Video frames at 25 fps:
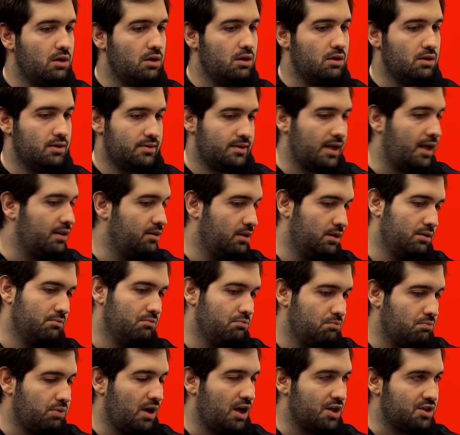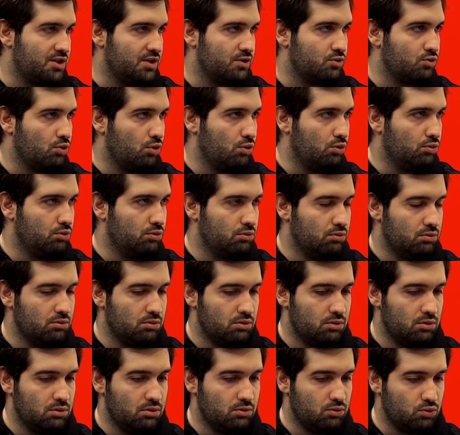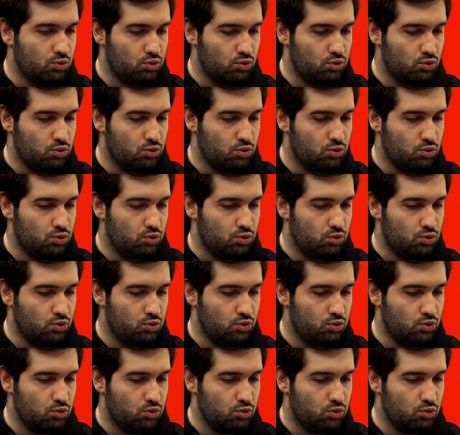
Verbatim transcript: E, sen de parçası oldun e,